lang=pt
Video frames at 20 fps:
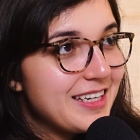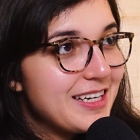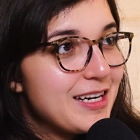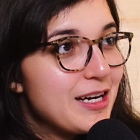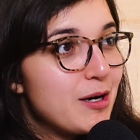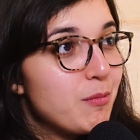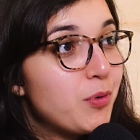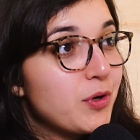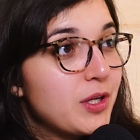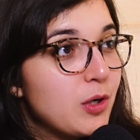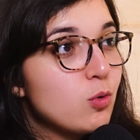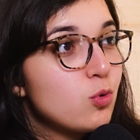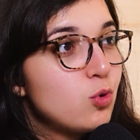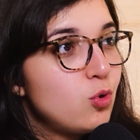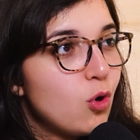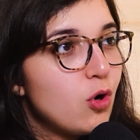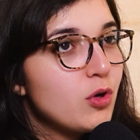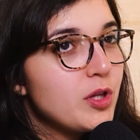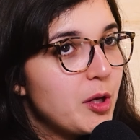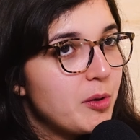Uhum. Porque o
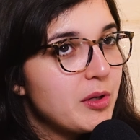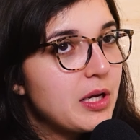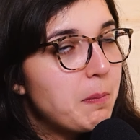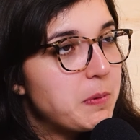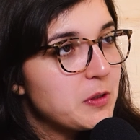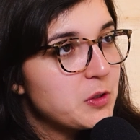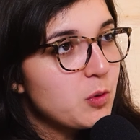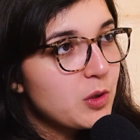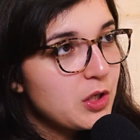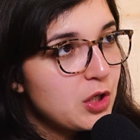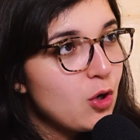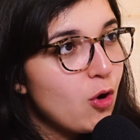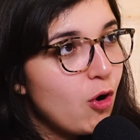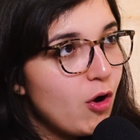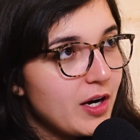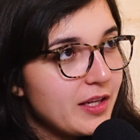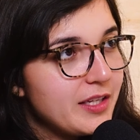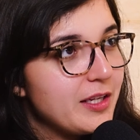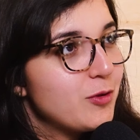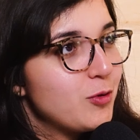dono é a única pessoa que
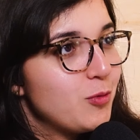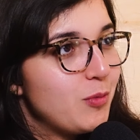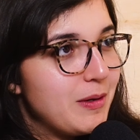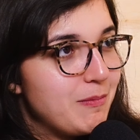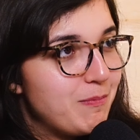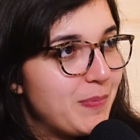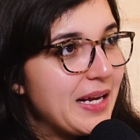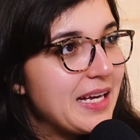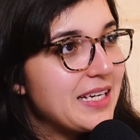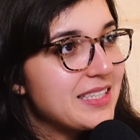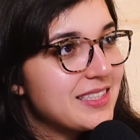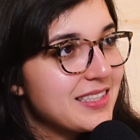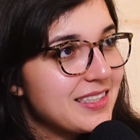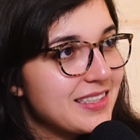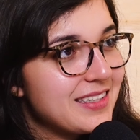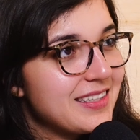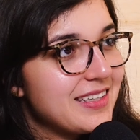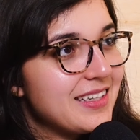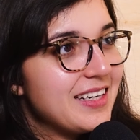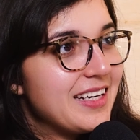olha dentro de uma
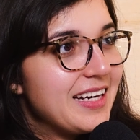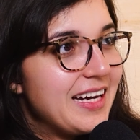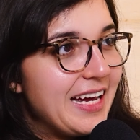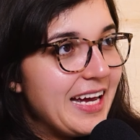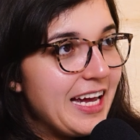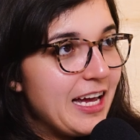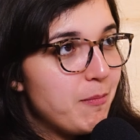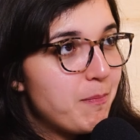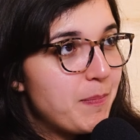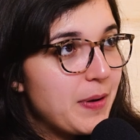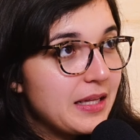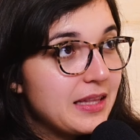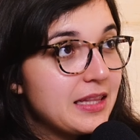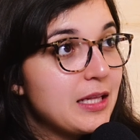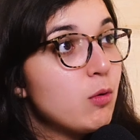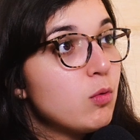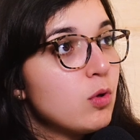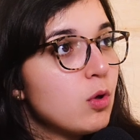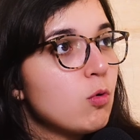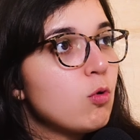empresa é, para
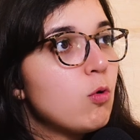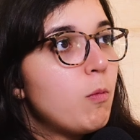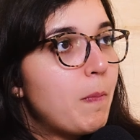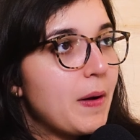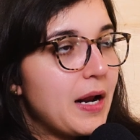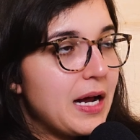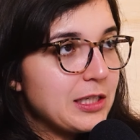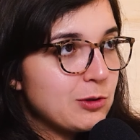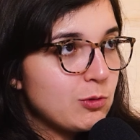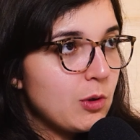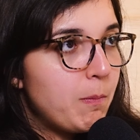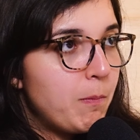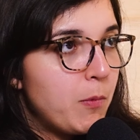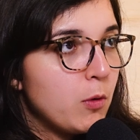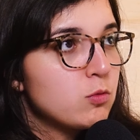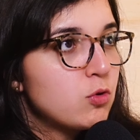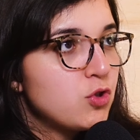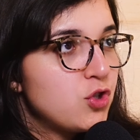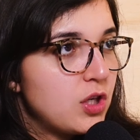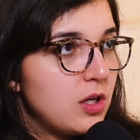tão longo prazo a
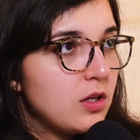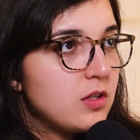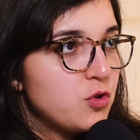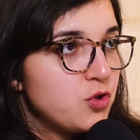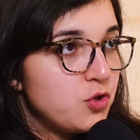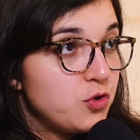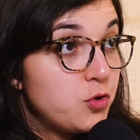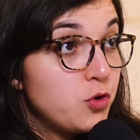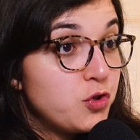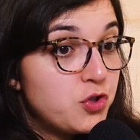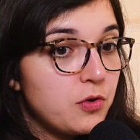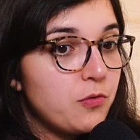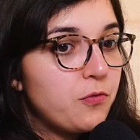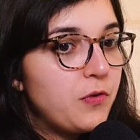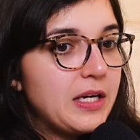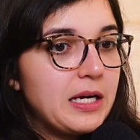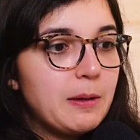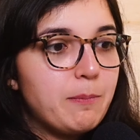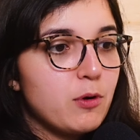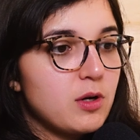ponto de que
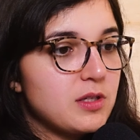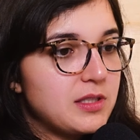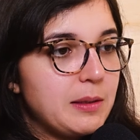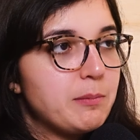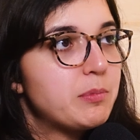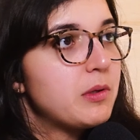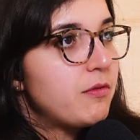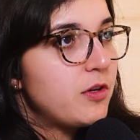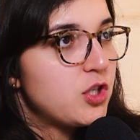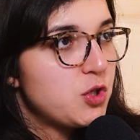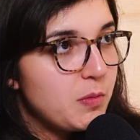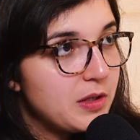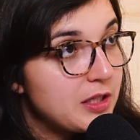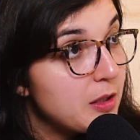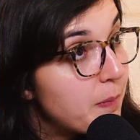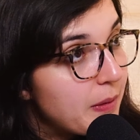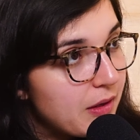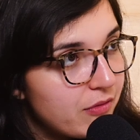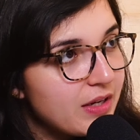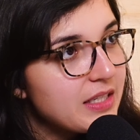justifica, por exemplo, investimento
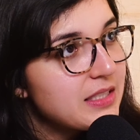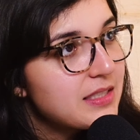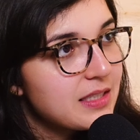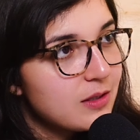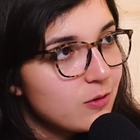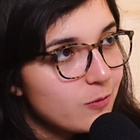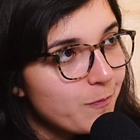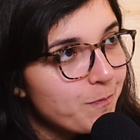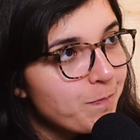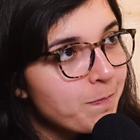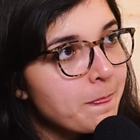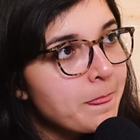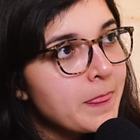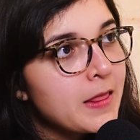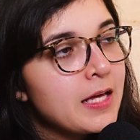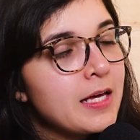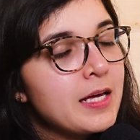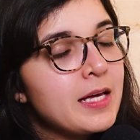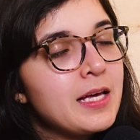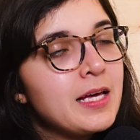em prevenção.
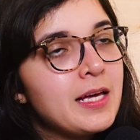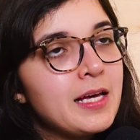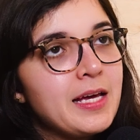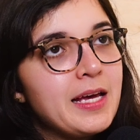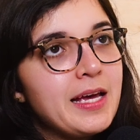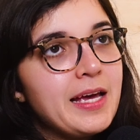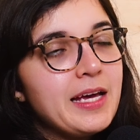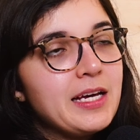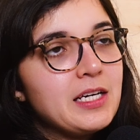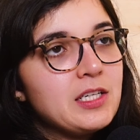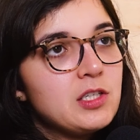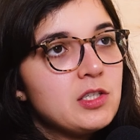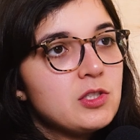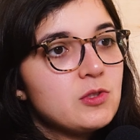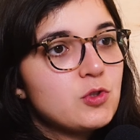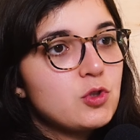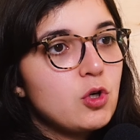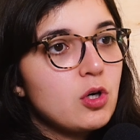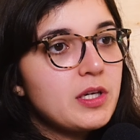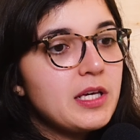
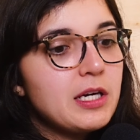Só